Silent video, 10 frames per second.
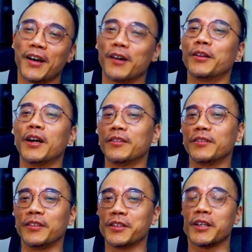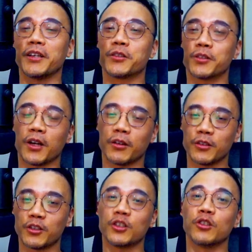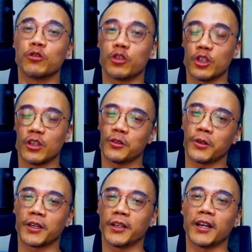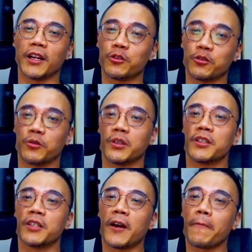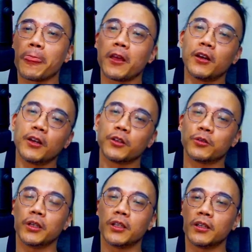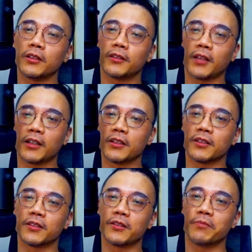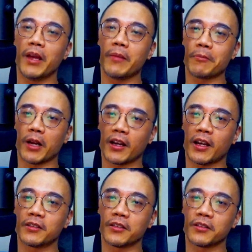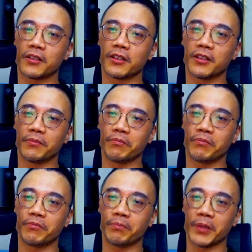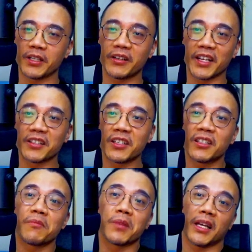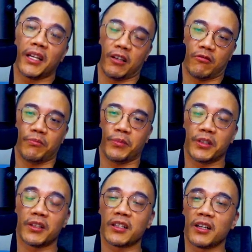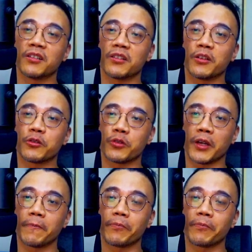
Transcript: 好，那你现在也知道了“秋 i 所以可以拿来说人家。所以呢，他的妹妹把他看成是一个比较年轻的 millennial，毕竟他才二十六岁。